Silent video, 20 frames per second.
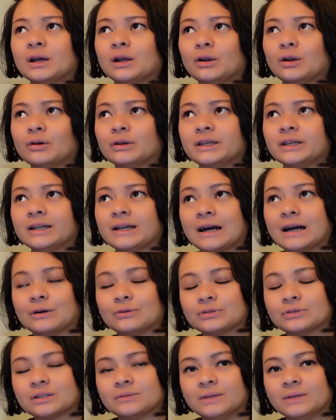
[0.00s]
logika
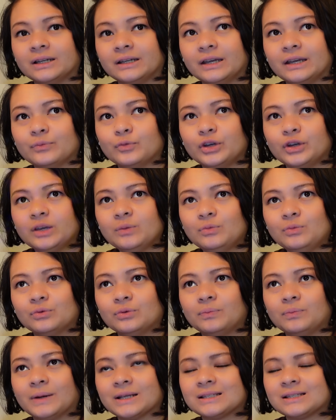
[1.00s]
aku sebagai
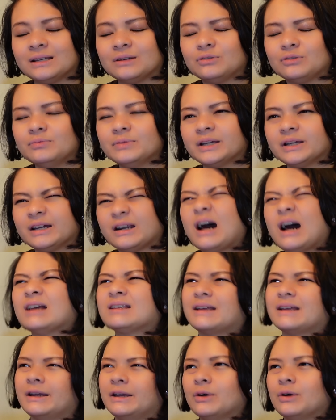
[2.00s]
ibu-ibu pasti aku mikir ah
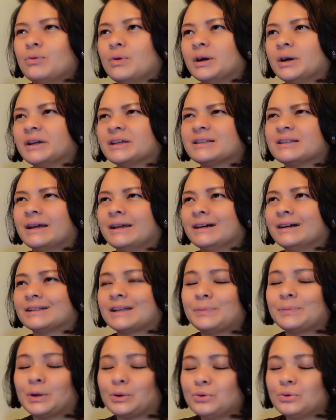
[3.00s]
sayang uangnya sayang
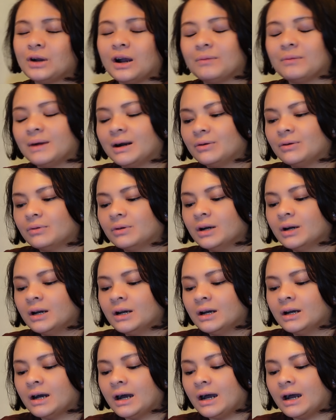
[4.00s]
tapi aku nggak mau
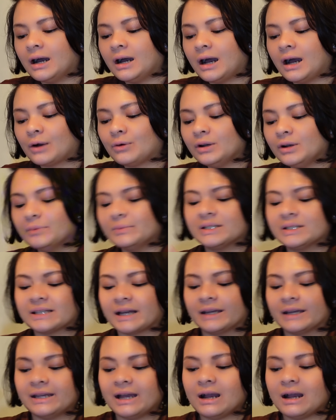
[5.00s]
aku lebih
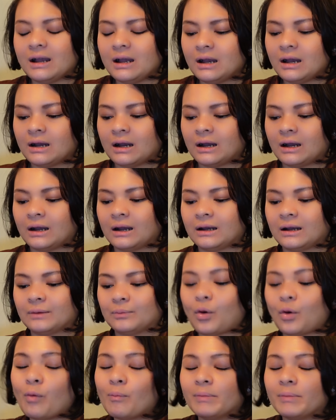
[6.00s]
sayang
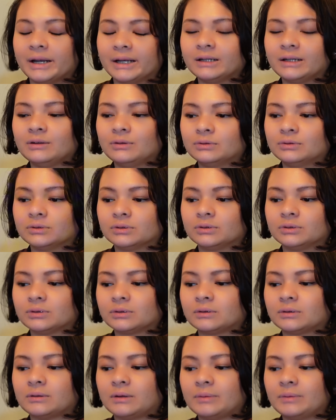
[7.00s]
momen untuk
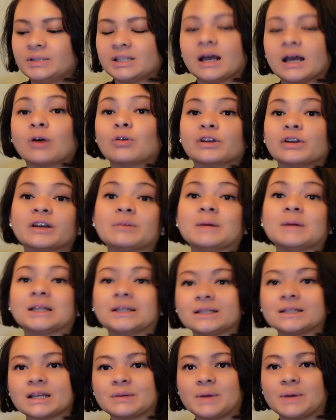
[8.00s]
bisa aku
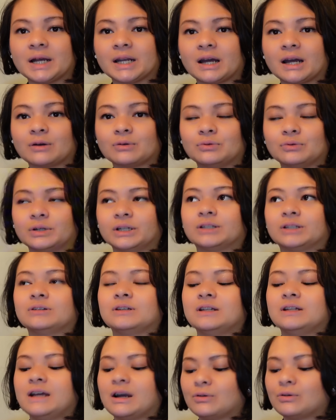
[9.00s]
nikmatin sama anakku gitu
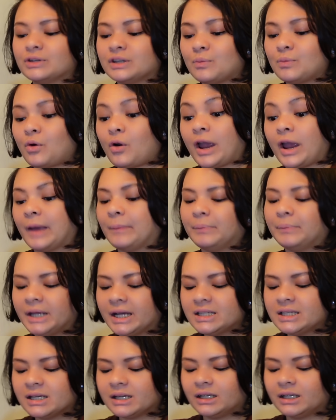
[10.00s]
jadi akunya mau happy
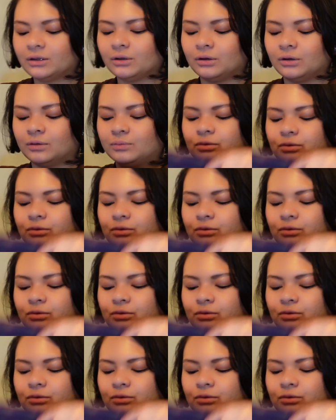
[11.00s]
aja gitu loh